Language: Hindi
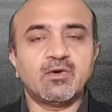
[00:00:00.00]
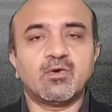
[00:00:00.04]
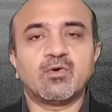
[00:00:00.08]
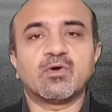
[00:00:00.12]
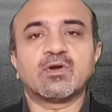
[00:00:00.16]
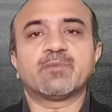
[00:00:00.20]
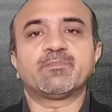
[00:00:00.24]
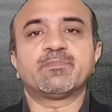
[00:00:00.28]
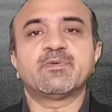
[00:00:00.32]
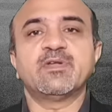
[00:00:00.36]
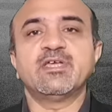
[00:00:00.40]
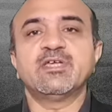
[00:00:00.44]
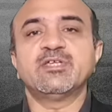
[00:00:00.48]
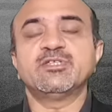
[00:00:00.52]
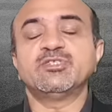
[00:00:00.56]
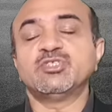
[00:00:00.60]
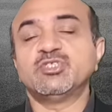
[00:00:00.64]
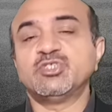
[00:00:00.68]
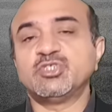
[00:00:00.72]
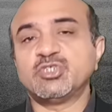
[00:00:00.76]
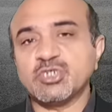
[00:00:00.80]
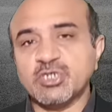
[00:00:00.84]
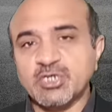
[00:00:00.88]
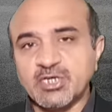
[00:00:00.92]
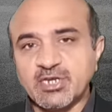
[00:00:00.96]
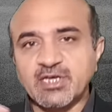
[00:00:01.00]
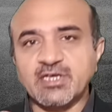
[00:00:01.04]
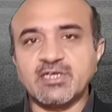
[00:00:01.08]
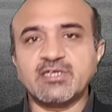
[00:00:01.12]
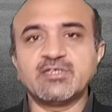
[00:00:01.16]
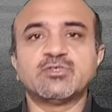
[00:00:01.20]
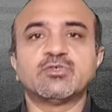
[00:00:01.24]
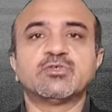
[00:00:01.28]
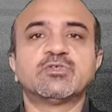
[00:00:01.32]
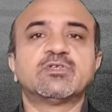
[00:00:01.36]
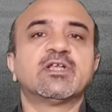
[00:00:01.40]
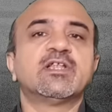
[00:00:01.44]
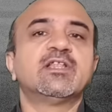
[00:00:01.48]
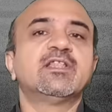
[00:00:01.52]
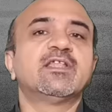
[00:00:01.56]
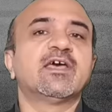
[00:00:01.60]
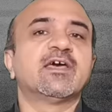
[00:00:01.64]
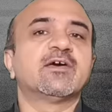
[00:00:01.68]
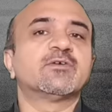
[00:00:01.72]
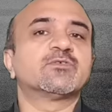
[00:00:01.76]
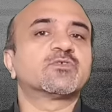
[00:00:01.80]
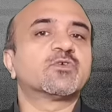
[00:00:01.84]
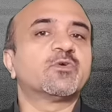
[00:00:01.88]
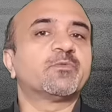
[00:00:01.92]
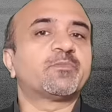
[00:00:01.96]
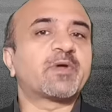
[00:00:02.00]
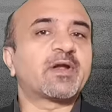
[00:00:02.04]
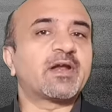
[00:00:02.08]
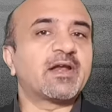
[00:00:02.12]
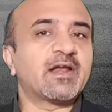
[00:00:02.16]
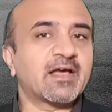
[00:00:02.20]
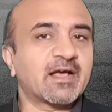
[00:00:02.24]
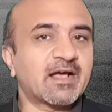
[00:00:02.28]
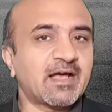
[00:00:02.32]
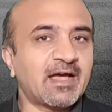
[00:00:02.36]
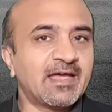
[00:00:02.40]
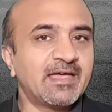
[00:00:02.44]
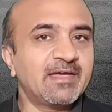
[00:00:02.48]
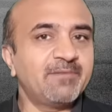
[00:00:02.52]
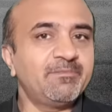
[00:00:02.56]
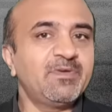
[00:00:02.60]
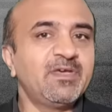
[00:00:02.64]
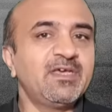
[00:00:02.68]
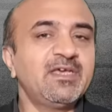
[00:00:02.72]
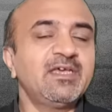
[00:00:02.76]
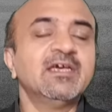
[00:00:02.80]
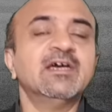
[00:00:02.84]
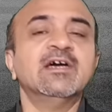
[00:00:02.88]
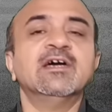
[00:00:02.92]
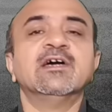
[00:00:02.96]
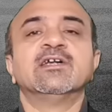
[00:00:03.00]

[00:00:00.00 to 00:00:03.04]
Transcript: और अपने चेहरे की जो जिल्द है उसके ऊपर लगाएं भी